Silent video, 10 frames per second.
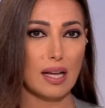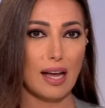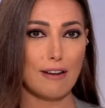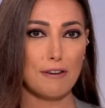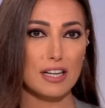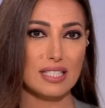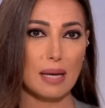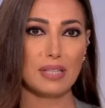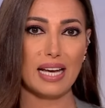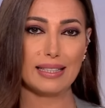الفرز
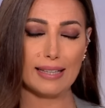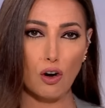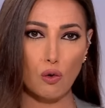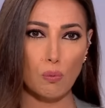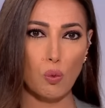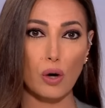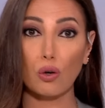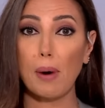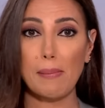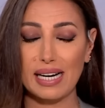يبدأ اليوم
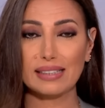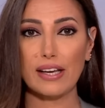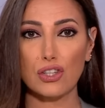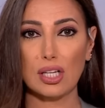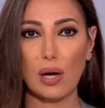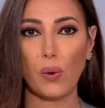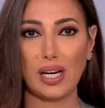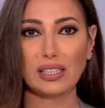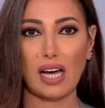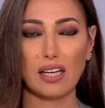وربما النتائج
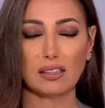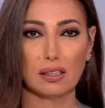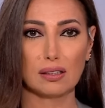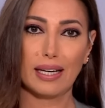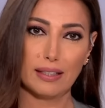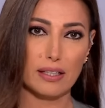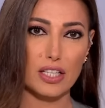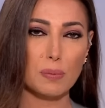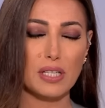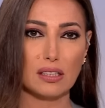الأولية أيضا غير الرسمية